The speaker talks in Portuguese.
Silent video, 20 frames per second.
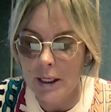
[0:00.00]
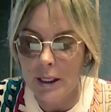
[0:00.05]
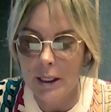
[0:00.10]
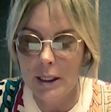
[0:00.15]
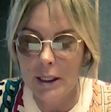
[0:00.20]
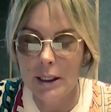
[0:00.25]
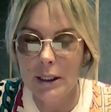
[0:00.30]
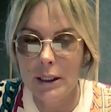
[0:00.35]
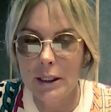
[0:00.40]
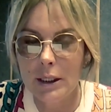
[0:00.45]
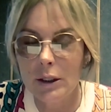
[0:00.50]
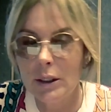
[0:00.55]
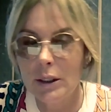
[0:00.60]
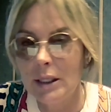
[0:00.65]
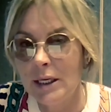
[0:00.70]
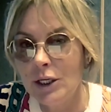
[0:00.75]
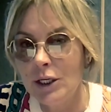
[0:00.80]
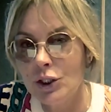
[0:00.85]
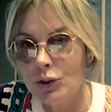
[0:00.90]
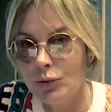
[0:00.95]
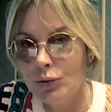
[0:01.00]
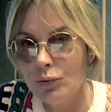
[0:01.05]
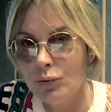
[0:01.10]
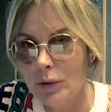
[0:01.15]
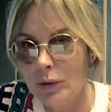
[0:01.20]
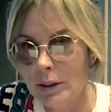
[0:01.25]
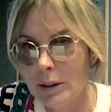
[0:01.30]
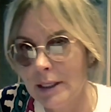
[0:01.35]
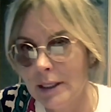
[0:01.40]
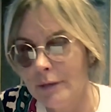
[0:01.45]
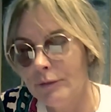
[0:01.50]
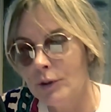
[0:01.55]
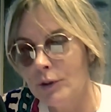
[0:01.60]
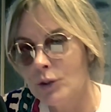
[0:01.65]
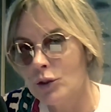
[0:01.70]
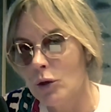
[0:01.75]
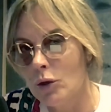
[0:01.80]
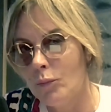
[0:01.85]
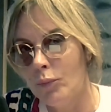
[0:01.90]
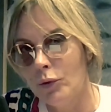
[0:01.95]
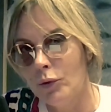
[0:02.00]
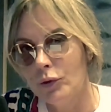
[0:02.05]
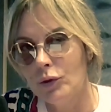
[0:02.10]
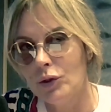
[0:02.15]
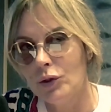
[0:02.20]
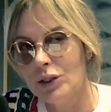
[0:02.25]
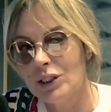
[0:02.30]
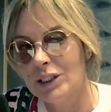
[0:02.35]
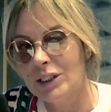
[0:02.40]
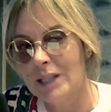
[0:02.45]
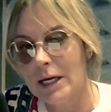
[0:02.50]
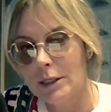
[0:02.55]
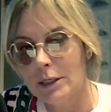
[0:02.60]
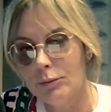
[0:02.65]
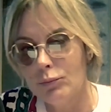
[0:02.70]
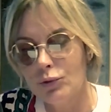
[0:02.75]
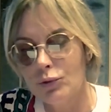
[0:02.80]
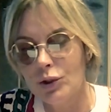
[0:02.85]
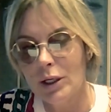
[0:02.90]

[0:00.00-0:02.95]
Uh, isto leva-nos ao ponto de estarmos.